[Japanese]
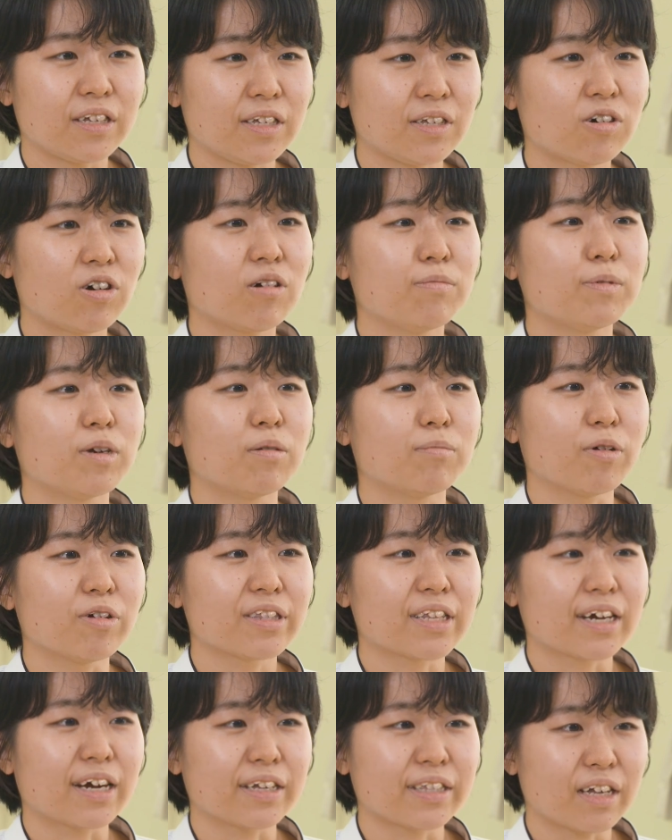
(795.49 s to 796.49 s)
に興味を
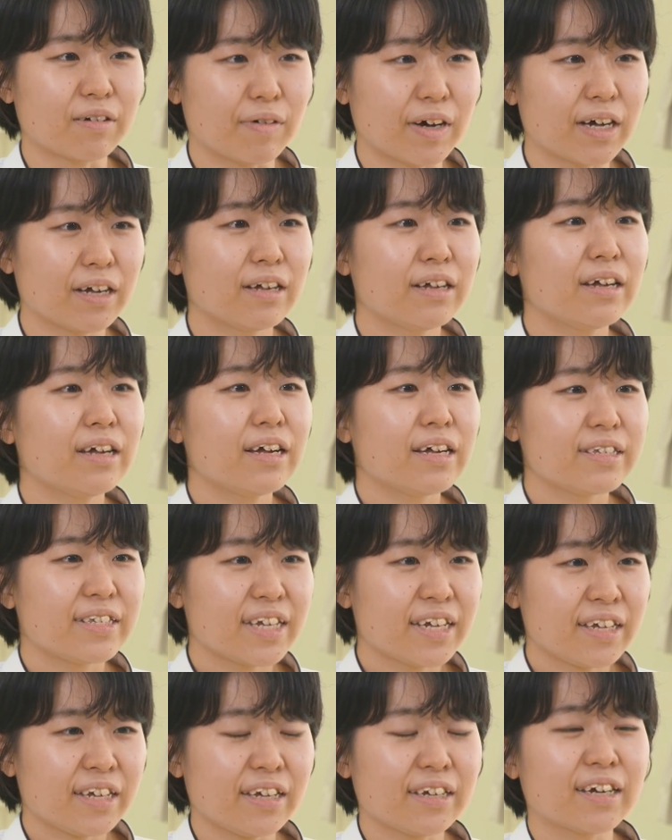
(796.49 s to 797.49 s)
持った方は
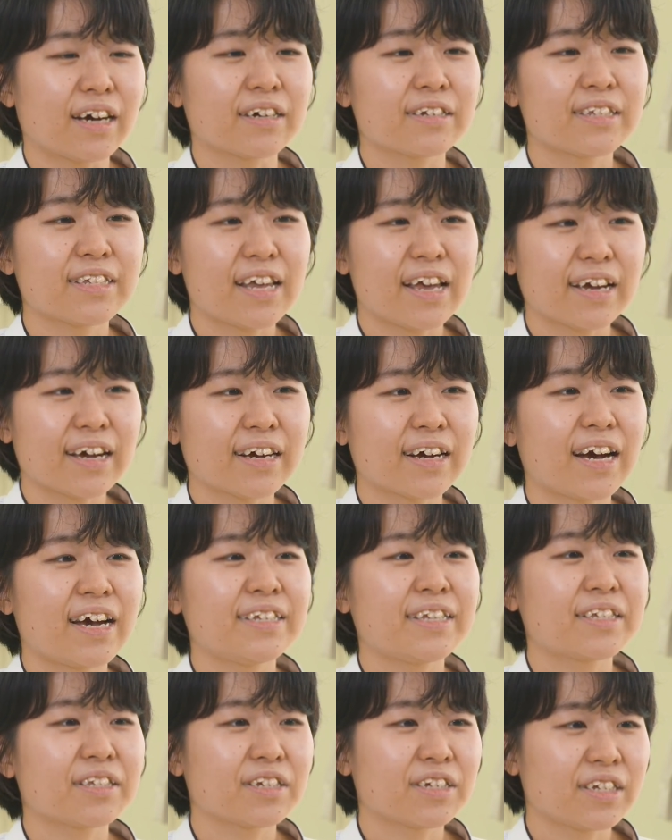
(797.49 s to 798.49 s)
ぜひ学生が
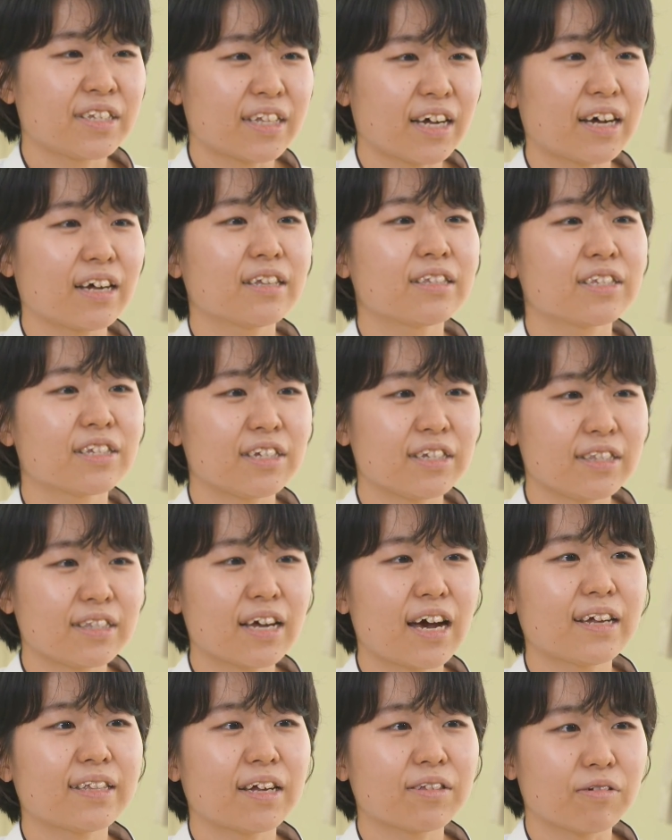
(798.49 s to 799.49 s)
解説した
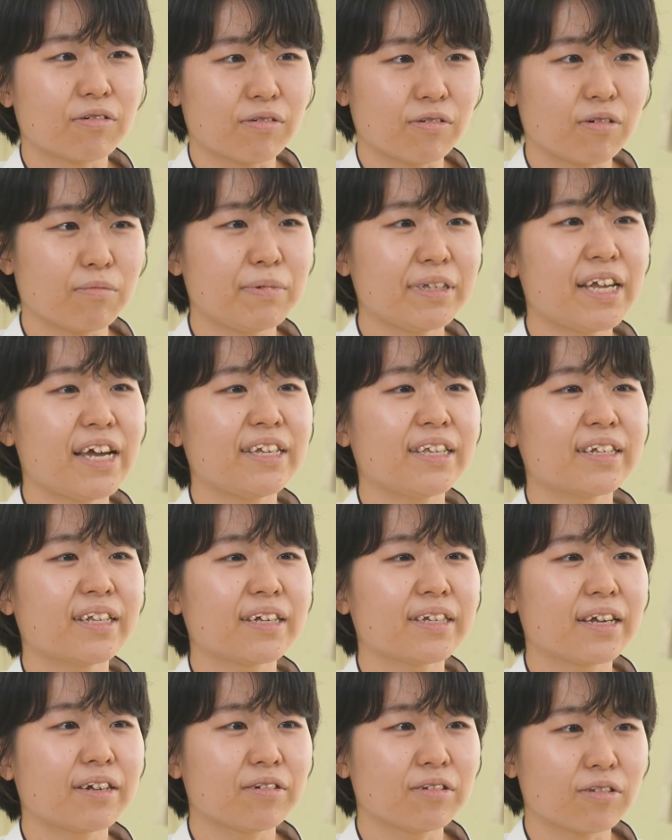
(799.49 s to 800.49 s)
ツイッターなどを見ていた
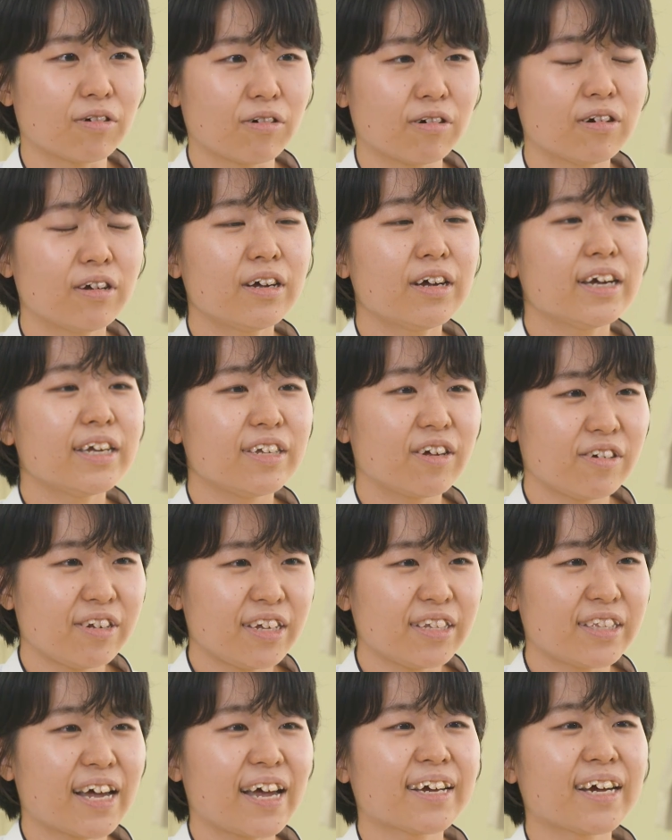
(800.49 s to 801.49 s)
だけるとよ
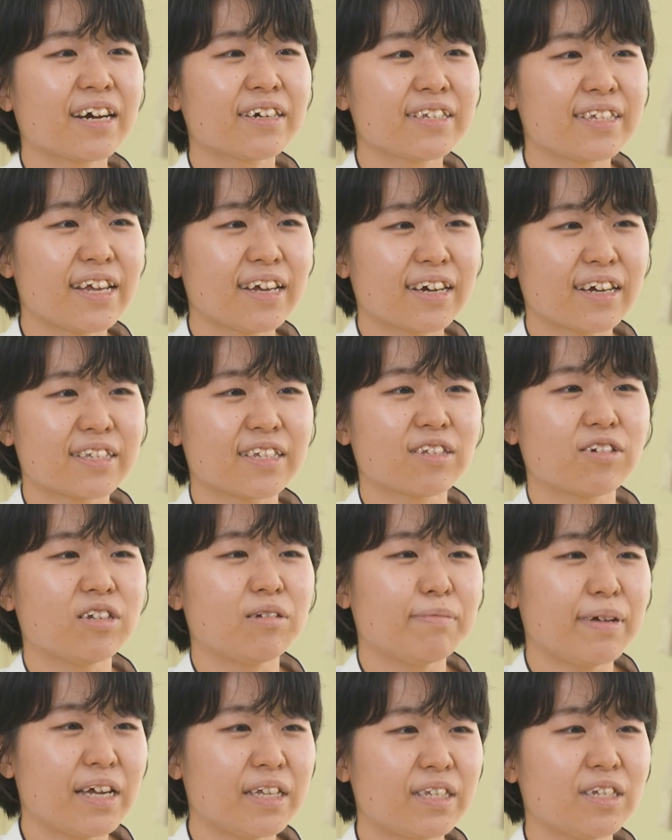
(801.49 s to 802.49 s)
り大学生活の
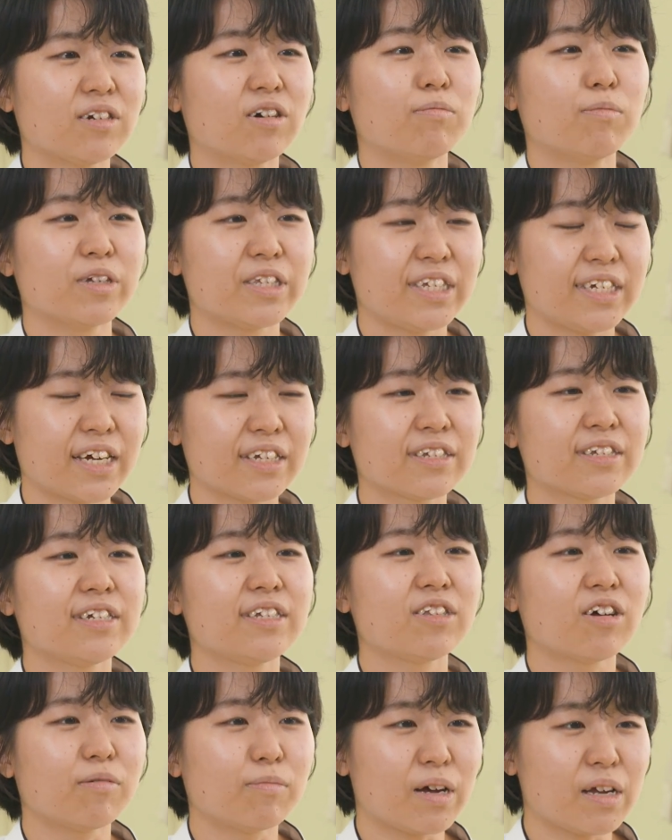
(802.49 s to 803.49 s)
イメージを持ちやすい
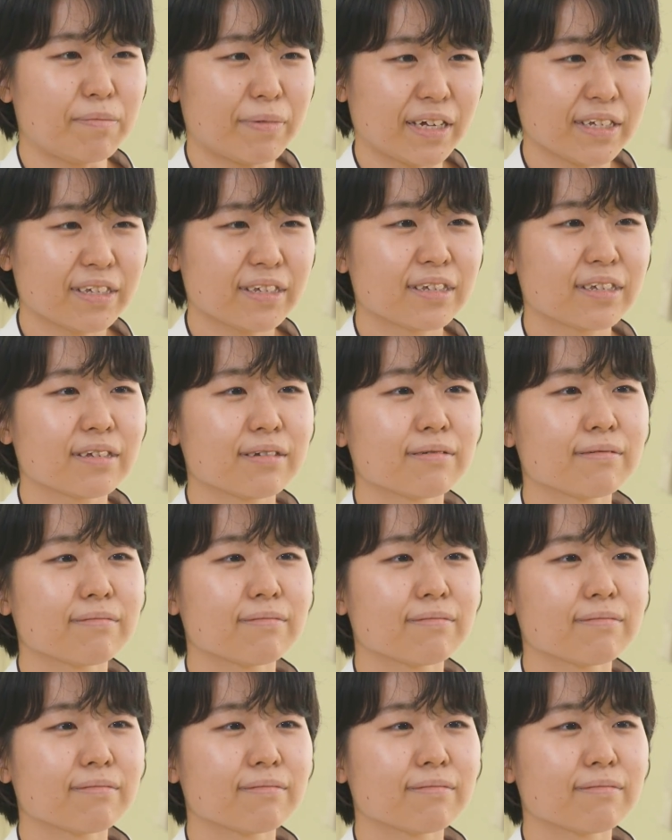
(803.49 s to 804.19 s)
と思います。